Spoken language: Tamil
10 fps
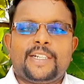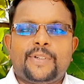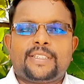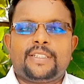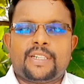
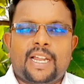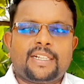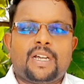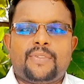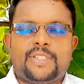இருபத்தி
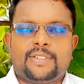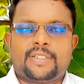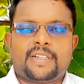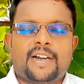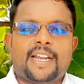நான்காவது
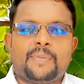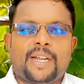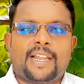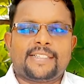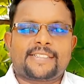காலை
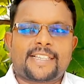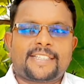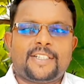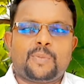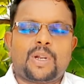மன்னா
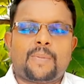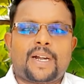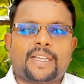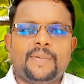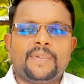செய்தியின்
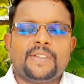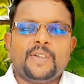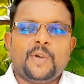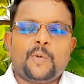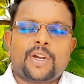மூலமாக
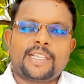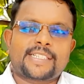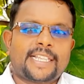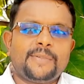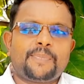உங்களை
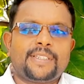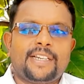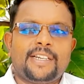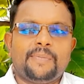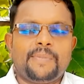
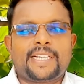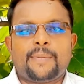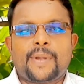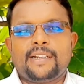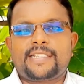சந்திப்பதில்
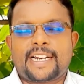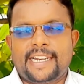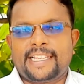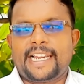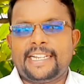மிக்க மகிழ்ச்சி
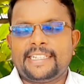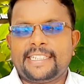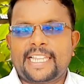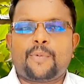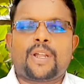அடைகிறேன்
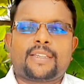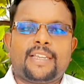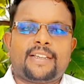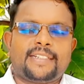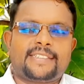
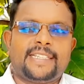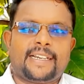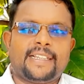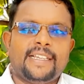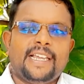தேவனாக்கிய
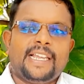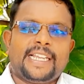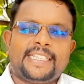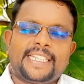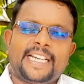கர்த்தர்
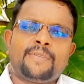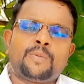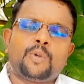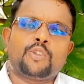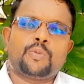இந்த இரவு
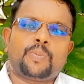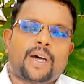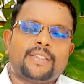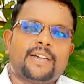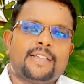முழுதும்
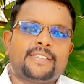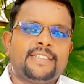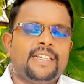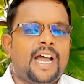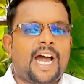
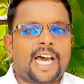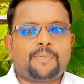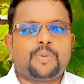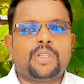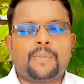பாதுகாத்து
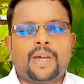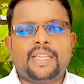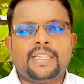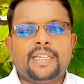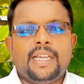
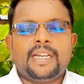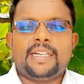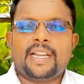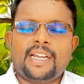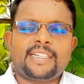அற்புதமாய்
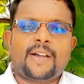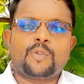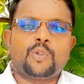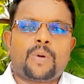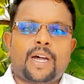
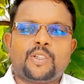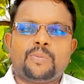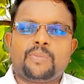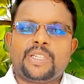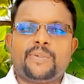நான்காவது
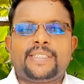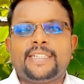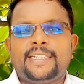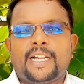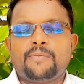மாதம்
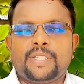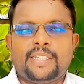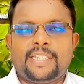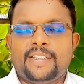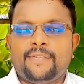இருபத்தெட்டாம்
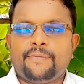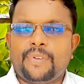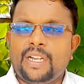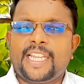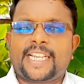தேதி
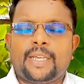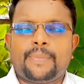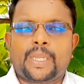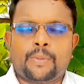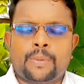
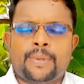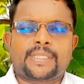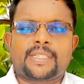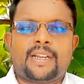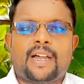வெள்ளிக்கிழமை
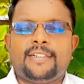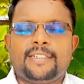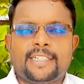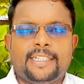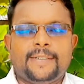உபவாச
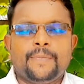நாளென்று